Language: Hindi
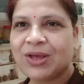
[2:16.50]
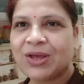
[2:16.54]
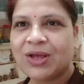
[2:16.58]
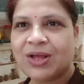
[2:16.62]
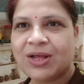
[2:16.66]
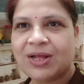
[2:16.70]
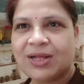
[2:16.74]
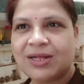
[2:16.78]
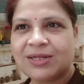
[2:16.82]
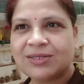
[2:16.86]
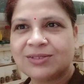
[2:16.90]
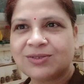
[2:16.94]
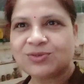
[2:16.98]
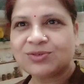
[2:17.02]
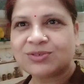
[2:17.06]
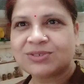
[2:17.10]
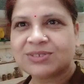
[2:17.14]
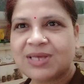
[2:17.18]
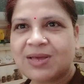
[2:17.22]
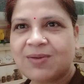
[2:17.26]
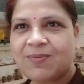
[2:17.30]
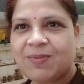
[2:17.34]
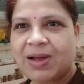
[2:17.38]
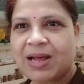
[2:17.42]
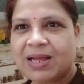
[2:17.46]
तो उसके
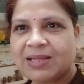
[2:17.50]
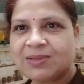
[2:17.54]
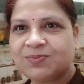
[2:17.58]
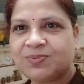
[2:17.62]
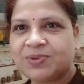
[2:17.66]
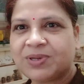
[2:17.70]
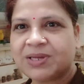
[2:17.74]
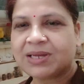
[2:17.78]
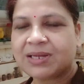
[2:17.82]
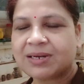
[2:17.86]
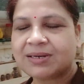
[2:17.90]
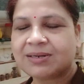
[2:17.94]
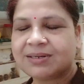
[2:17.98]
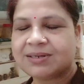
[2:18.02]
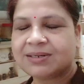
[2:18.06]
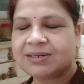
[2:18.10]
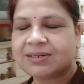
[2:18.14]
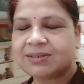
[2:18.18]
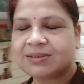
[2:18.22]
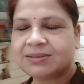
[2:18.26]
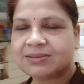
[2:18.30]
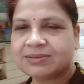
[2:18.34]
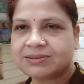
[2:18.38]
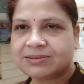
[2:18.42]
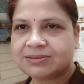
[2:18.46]
बाद फिर
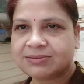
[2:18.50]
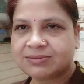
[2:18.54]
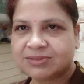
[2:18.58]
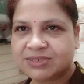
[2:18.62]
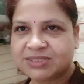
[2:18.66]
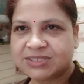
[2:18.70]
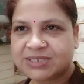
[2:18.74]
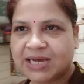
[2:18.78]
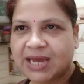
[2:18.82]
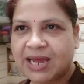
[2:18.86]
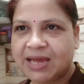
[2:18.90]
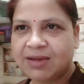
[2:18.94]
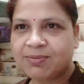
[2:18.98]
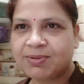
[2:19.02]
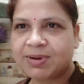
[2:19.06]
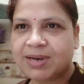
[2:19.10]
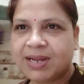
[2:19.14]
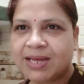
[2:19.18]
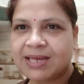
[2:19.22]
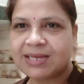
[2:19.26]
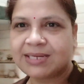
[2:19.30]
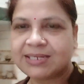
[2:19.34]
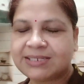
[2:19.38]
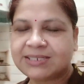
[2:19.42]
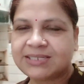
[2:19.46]
चाय
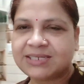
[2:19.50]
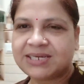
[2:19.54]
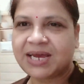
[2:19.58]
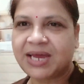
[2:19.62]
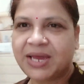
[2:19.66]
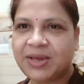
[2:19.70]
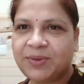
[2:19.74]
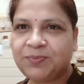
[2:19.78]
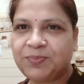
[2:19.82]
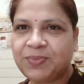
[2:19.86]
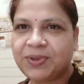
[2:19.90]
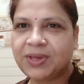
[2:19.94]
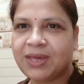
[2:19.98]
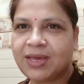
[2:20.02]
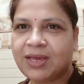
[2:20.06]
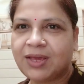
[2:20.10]
बनाई चाय पी